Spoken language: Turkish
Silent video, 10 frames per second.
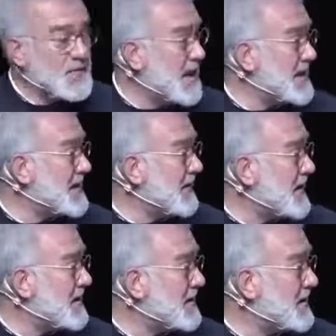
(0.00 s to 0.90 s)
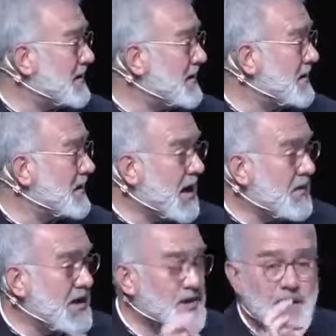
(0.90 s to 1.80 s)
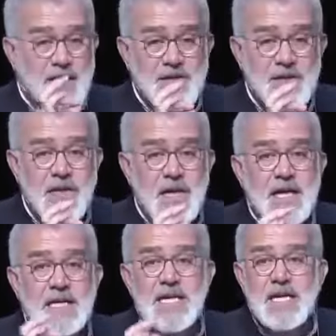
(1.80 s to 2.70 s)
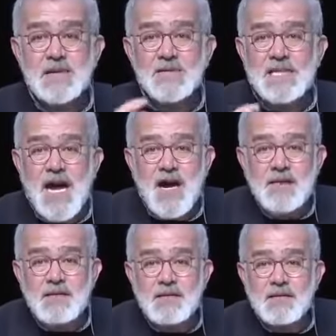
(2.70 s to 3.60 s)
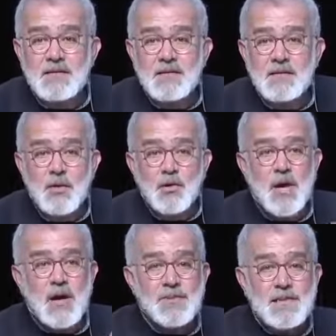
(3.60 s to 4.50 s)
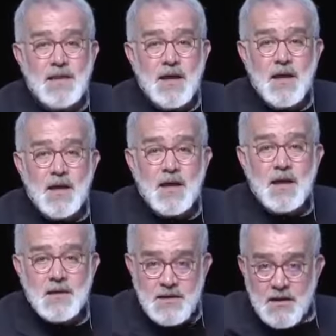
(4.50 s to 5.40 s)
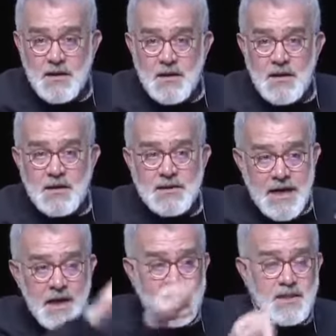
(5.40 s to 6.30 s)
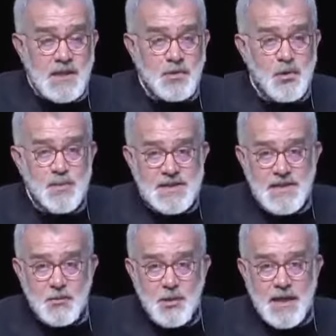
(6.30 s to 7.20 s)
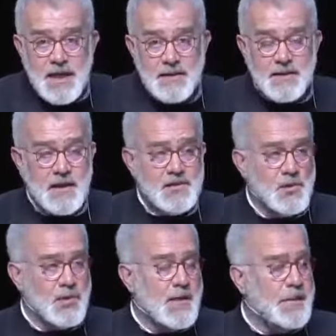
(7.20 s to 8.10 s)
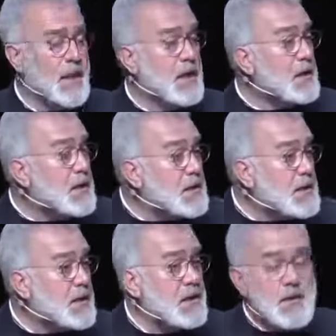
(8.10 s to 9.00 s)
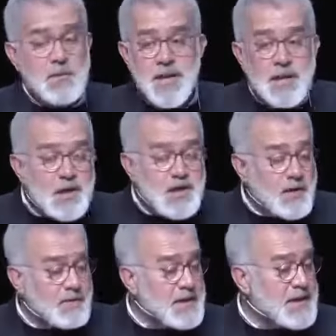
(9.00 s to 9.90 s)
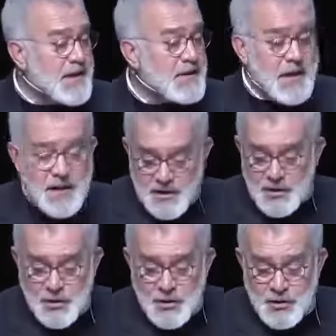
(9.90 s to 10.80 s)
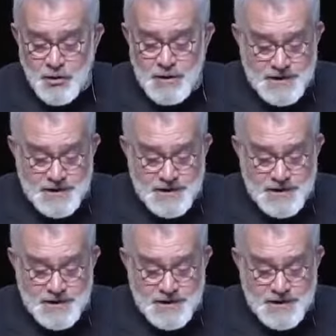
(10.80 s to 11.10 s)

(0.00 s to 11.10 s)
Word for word: bahçeye çıkma izni var. Kahve içmek için. Yarım saat O da hapsinde. Selanik'ten dönüp İstanbul'a geldikten sonra. Kızı perişan vaziyette,